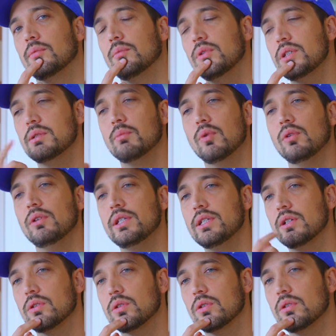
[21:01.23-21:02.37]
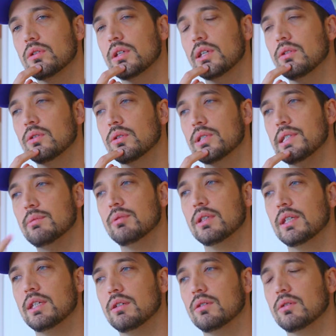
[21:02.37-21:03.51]
て、もしもう一度その理由を自
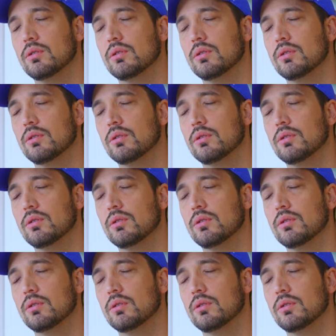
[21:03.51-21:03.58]
分に言